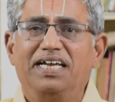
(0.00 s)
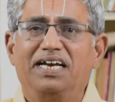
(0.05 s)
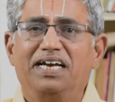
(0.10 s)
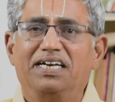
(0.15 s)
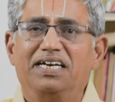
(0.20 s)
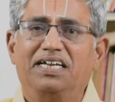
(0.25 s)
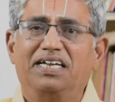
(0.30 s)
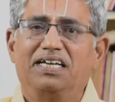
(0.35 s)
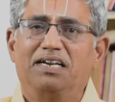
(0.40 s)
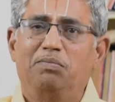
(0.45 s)

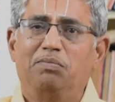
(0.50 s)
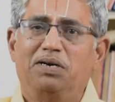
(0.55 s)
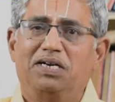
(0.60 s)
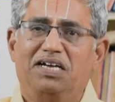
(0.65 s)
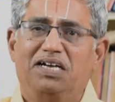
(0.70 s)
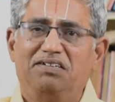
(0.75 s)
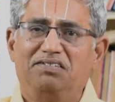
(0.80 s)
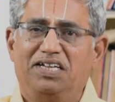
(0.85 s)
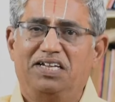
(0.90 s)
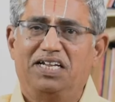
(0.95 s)
ஏங்க இருக்கிற
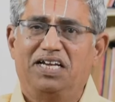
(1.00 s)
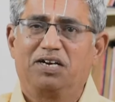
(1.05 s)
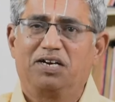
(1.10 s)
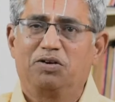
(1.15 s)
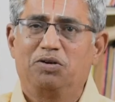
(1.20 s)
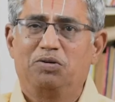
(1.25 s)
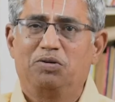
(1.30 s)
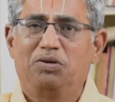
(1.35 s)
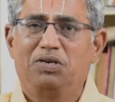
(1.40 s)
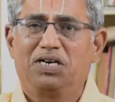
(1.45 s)

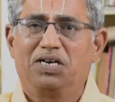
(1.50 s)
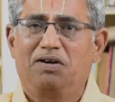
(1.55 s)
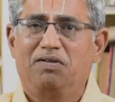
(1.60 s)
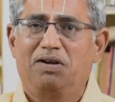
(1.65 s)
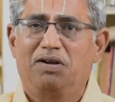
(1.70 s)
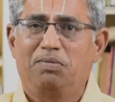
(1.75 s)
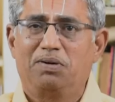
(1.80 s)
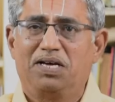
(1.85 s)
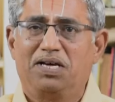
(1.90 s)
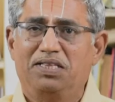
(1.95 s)
பட்டாச்சாரியார் ஒன்றும்
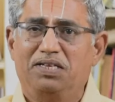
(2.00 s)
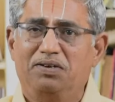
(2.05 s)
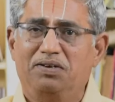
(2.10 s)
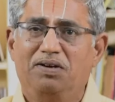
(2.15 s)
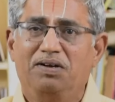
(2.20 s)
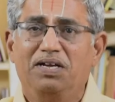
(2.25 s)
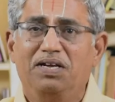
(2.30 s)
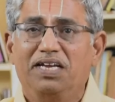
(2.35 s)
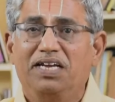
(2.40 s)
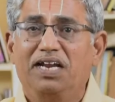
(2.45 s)

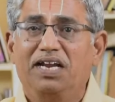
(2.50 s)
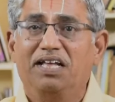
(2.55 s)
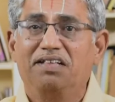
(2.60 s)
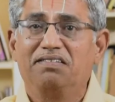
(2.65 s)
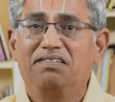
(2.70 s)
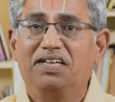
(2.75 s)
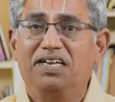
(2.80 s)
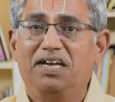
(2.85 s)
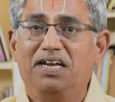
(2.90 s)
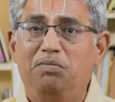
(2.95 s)
கவலைப்படாதீங்க
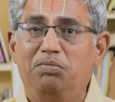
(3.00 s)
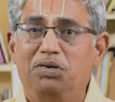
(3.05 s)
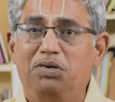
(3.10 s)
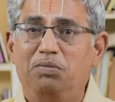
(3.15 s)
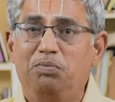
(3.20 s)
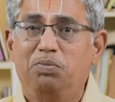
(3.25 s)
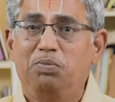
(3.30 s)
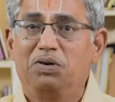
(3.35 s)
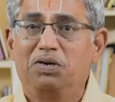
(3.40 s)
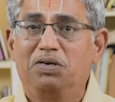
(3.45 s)
எல்லாம் சரியாக
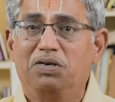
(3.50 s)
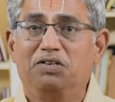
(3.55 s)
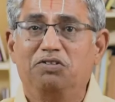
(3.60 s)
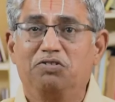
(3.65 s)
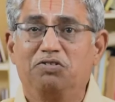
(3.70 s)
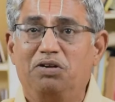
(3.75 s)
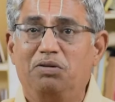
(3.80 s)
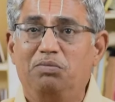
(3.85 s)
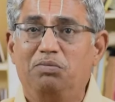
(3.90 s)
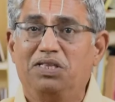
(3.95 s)
போயிடும்
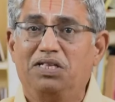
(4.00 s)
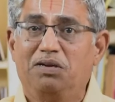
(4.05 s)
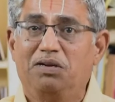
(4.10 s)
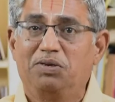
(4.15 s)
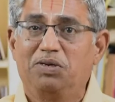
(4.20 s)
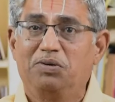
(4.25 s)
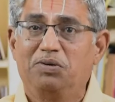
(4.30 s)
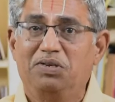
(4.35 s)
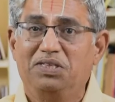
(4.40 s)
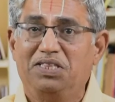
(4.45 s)
போங்கன்னு சொல்லும்போது
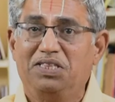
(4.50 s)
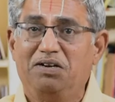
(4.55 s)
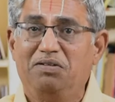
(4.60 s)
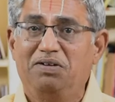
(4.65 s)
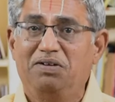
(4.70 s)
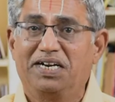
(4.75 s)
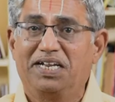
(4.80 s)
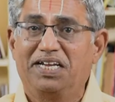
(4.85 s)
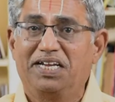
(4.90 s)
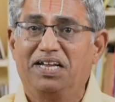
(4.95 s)
நமக்கு ஒரு
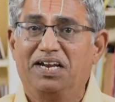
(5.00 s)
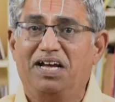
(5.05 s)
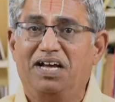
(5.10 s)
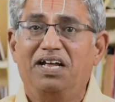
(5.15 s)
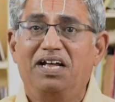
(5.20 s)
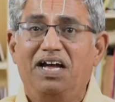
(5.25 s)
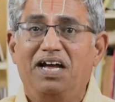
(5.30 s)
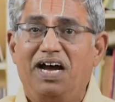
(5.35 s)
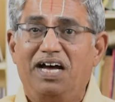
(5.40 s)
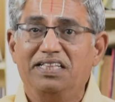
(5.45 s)
தெளிவு
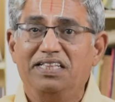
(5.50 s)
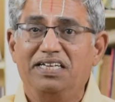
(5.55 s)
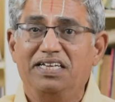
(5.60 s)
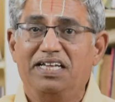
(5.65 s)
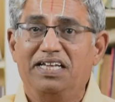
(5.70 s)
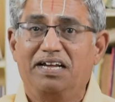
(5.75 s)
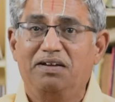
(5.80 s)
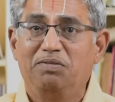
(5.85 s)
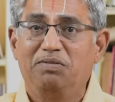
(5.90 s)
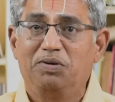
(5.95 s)
கிடைக்கலாம் அது
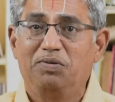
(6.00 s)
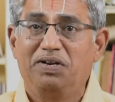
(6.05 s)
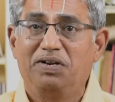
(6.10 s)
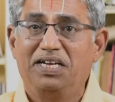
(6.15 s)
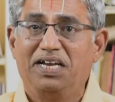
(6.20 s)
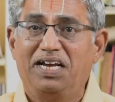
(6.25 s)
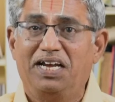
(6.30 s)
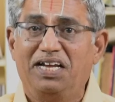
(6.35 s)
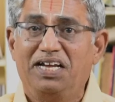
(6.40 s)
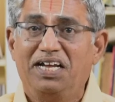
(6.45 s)

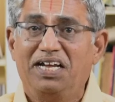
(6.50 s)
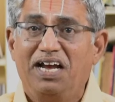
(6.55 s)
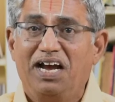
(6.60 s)
இறைவனுடைய